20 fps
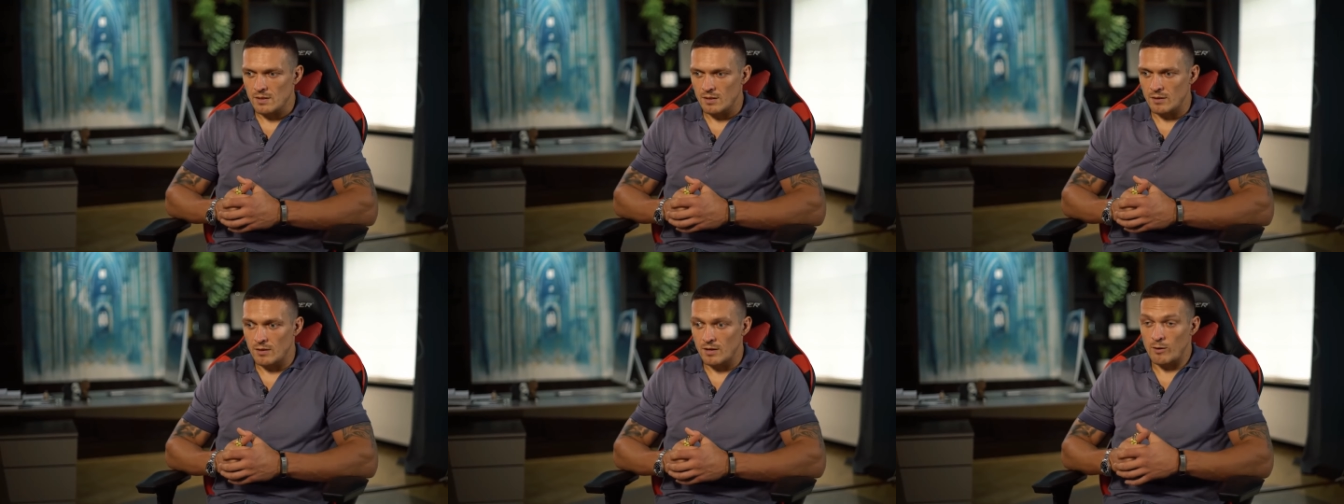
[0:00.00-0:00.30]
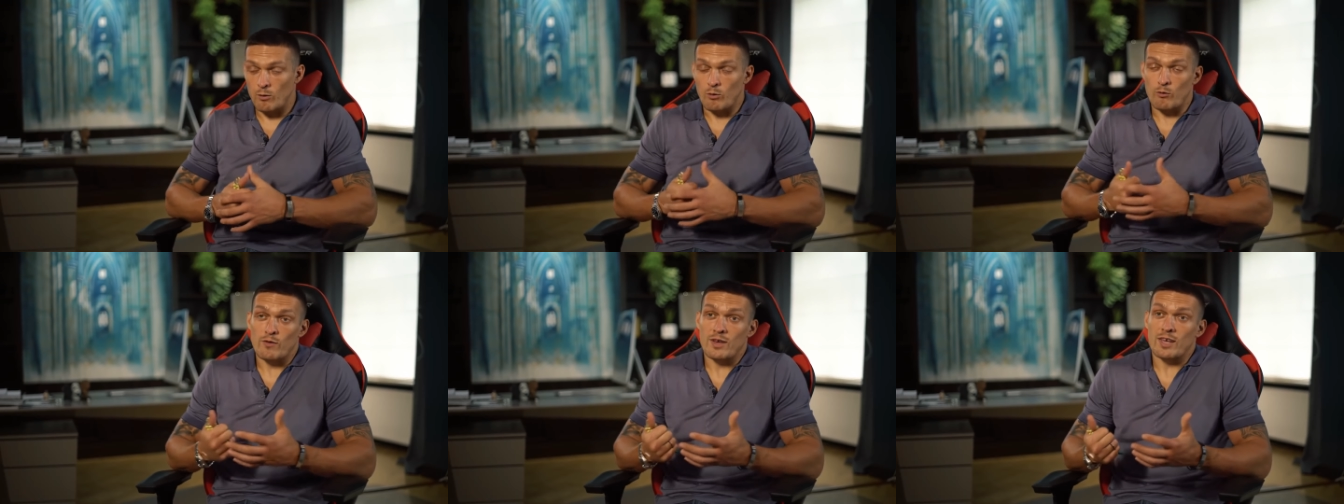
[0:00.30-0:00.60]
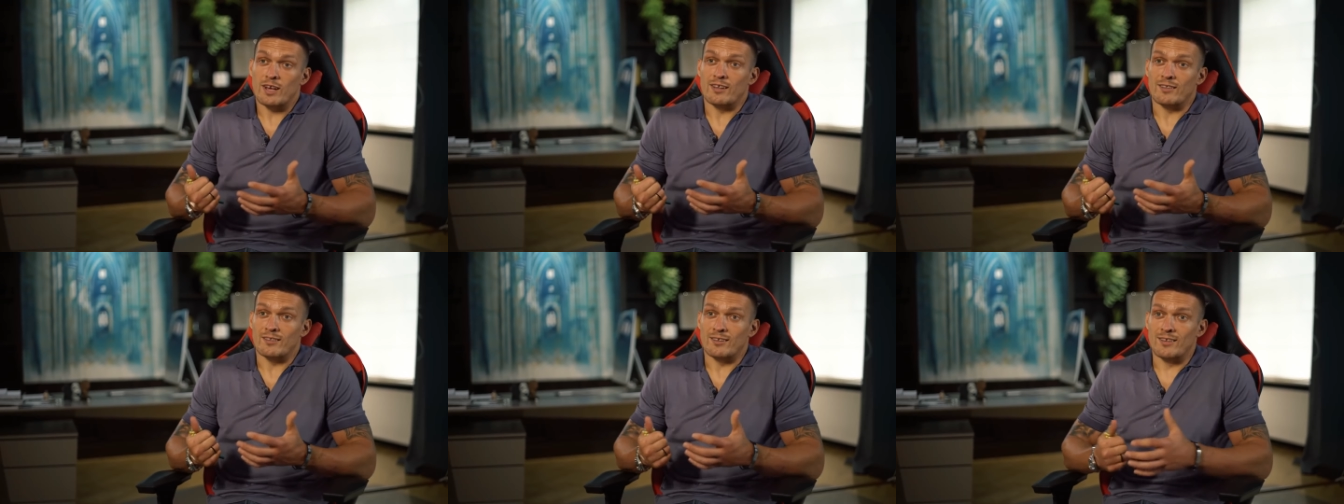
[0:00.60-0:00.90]
И я
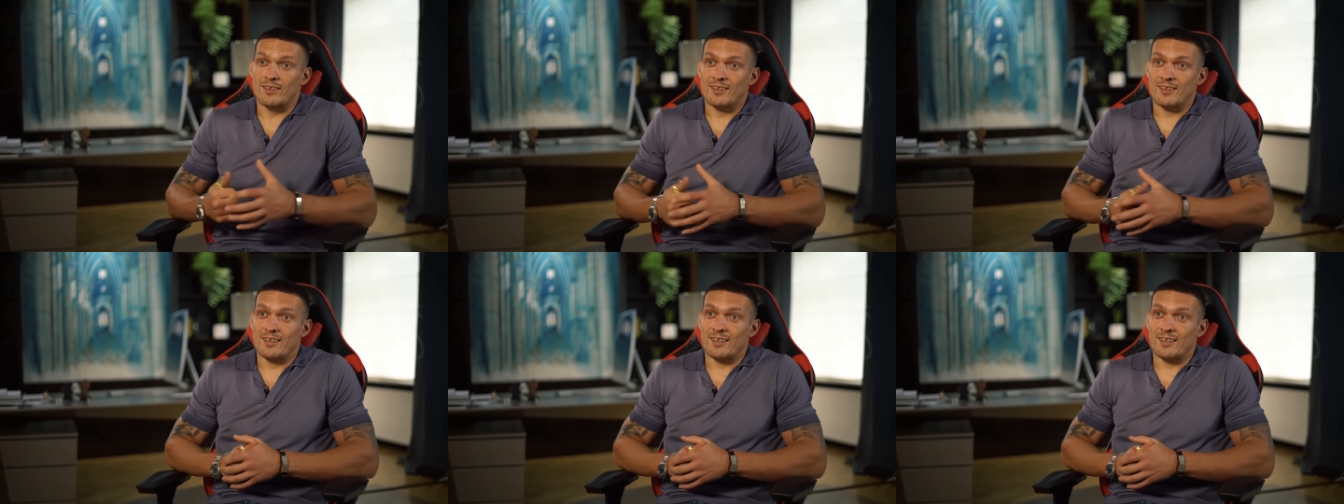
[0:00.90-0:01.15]
уверен.